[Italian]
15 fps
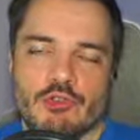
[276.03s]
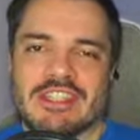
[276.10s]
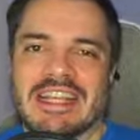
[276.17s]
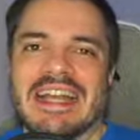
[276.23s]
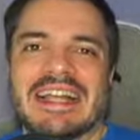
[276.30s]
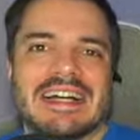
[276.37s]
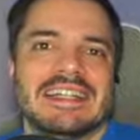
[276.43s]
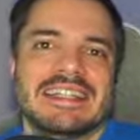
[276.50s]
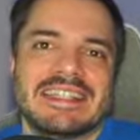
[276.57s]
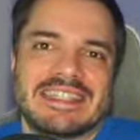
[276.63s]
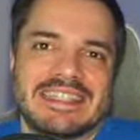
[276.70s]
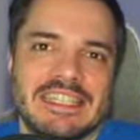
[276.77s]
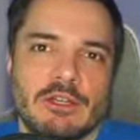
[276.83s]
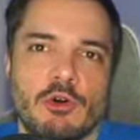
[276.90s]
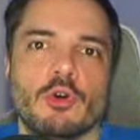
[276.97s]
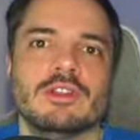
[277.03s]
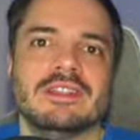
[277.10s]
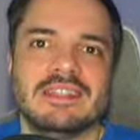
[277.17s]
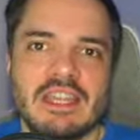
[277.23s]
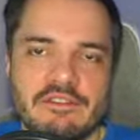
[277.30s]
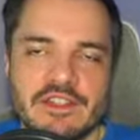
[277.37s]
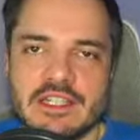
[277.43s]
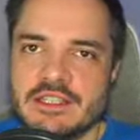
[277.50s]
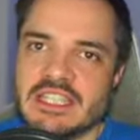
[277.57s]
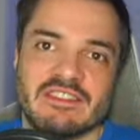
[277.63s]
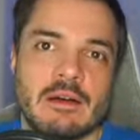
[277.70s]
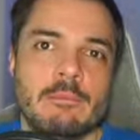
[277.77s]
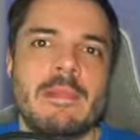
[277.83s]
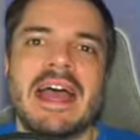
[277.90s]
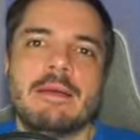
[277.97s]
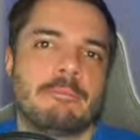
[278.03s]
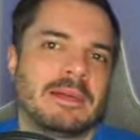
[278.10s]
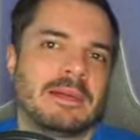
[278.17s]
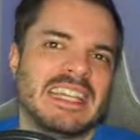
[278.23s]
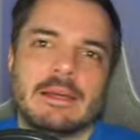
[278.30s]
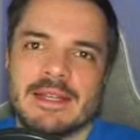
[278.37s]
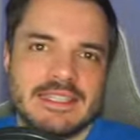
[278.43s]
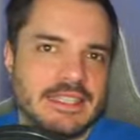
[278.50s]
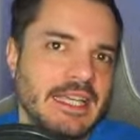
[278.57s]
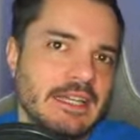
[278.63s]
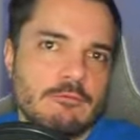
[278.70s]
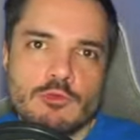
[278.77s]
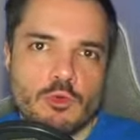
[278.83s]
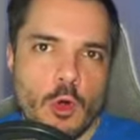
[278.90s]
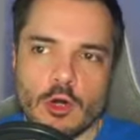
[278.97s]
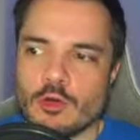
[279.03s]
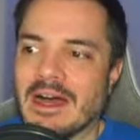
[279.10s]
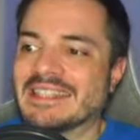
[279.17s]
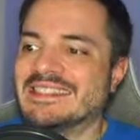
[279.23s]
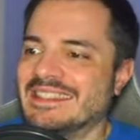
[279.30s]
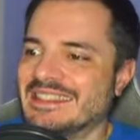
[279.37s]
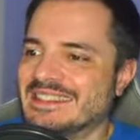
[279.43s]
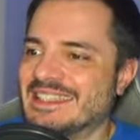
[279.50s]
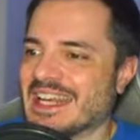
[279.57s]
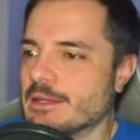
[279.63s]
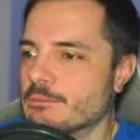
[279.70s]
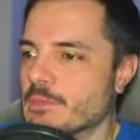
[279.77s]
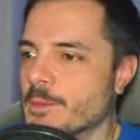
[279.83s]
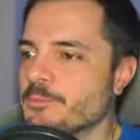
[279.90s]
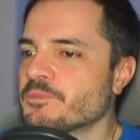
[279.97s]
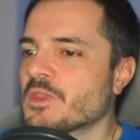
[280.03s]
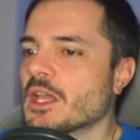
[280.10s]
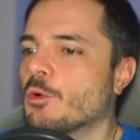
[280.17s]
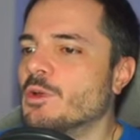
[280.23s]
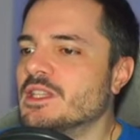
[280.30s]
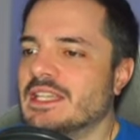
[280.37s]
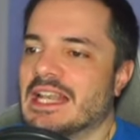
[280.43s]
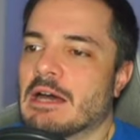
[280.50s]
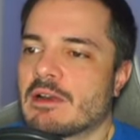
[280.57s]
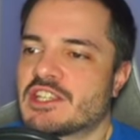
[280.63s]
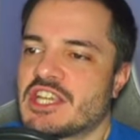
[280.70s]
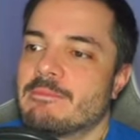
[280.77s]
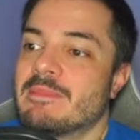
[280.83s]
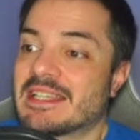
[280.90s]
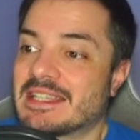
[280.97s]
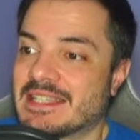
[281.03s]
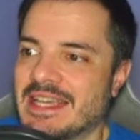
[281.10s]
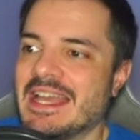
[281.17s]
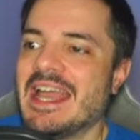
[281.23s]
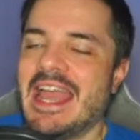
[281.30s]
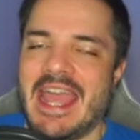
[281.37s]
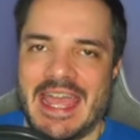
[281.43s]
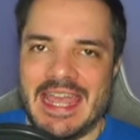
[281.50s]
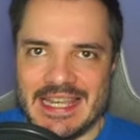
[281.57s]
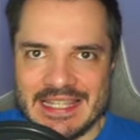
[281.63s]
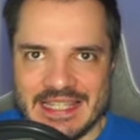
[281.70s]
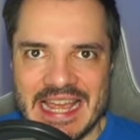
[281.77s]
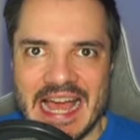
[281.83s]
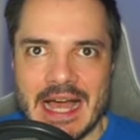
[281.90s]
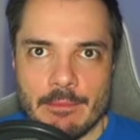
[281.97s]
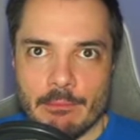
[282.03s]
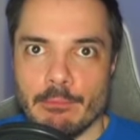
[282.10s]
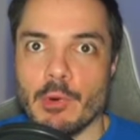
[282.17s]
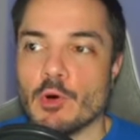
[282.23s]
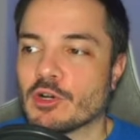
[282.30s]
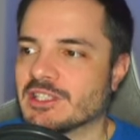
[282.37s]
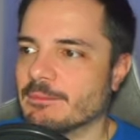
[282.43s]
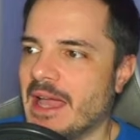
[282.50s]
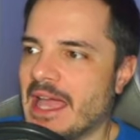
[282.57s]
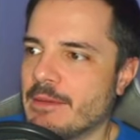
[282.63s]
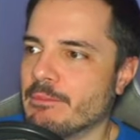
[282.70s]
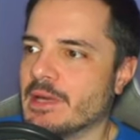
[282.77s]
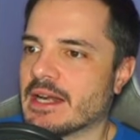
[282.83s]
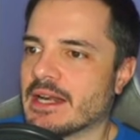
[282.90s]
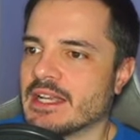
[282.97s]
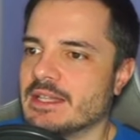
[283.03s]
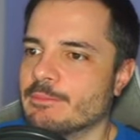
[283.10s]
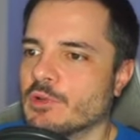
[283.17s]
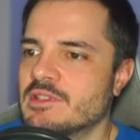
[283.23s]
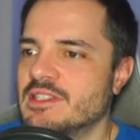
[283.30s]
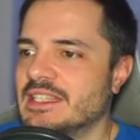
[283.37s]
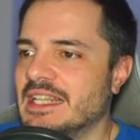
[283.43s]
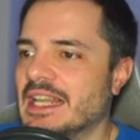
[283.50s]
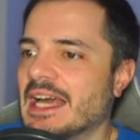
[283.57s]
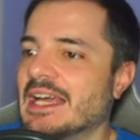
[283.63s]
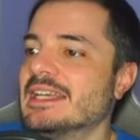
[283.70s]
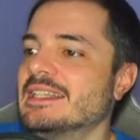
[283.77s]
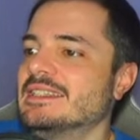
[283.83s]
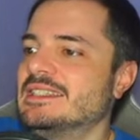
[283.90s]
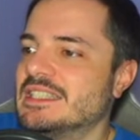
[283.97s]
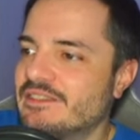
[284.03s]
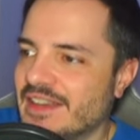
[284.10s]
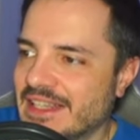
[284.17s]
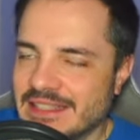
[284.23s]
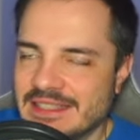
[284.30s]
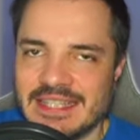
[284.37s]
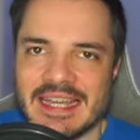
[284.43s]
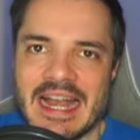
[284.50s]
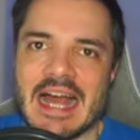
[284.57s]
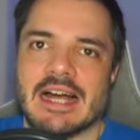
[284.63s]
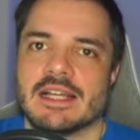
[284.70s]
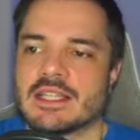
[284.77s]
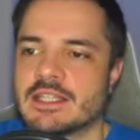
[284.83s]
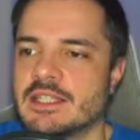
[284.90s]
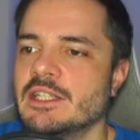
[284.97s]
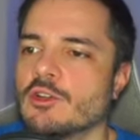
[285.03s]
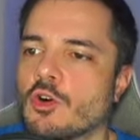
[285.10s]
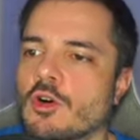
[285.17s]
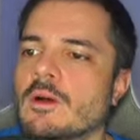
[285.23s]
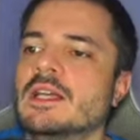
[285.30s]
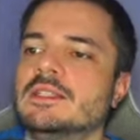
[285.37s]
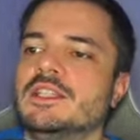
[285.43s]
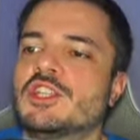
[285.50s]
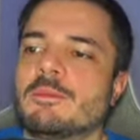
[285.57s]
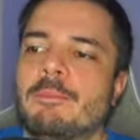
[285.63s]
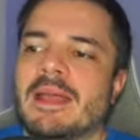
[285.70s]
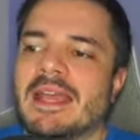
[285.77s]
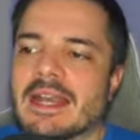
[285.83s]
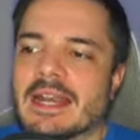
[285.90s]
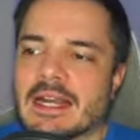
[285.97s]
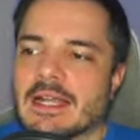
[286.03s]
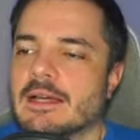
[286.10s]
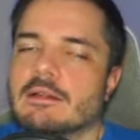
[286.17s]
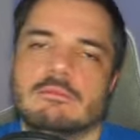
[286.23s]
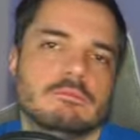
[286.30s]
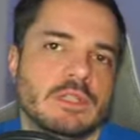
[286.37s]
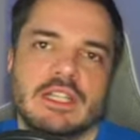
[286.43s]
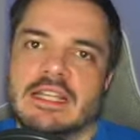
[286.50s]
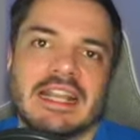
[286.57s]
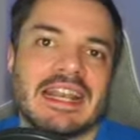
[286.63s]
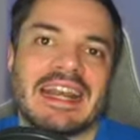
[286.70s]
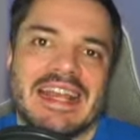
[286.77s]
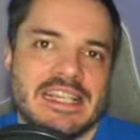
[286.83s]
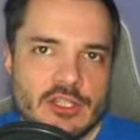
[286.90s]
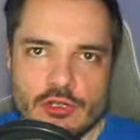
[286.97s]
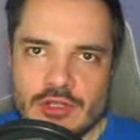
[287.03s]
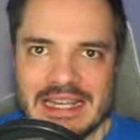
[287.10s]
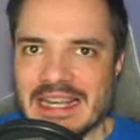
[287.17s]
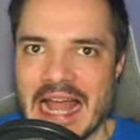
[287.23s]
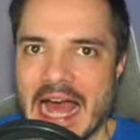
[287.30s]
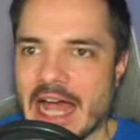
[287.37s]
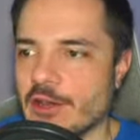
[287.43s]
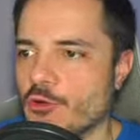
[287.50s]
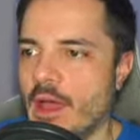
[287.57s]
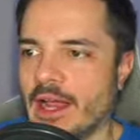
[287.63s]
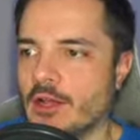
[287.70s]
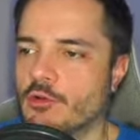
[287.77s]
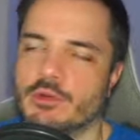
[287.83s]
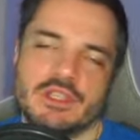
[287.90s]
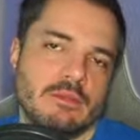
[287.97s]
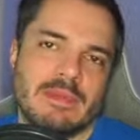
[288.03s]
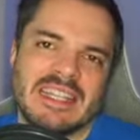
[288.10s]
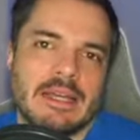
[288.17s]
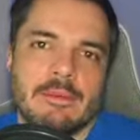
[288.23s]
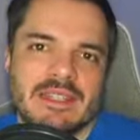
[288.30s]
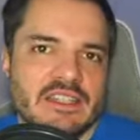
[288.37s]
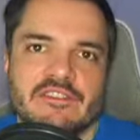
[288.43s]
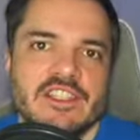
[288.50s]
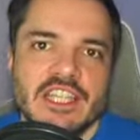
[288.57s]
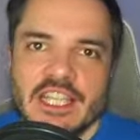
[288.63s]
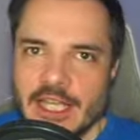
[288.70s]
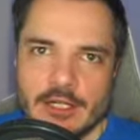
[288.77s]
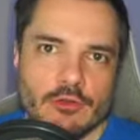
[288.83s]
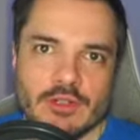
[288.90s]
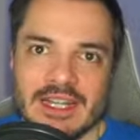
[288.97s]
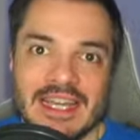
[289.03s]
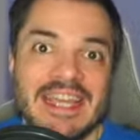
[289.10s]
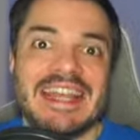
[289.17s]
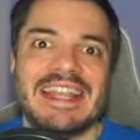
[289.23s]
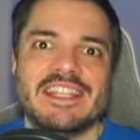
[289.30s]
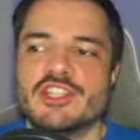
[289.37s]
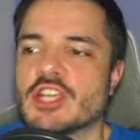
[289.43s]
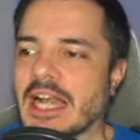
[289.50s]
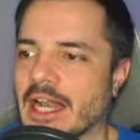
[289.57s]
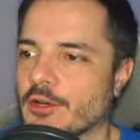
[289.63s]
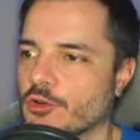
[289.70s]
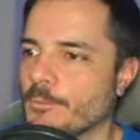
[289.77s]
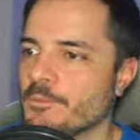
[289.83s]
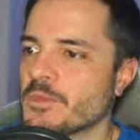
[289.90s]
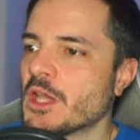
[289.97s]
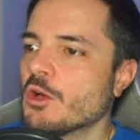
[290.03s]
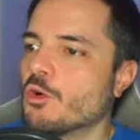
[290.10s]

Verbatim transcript: non sarà CEO definitiva, ma è praticamente un ruolo ad interim. Quindi Laura Chambers è già board member in Mozilla, diventerà CEO, dice, per il resto dell'anno, ecco, quindi praticamente finché non eleggeranno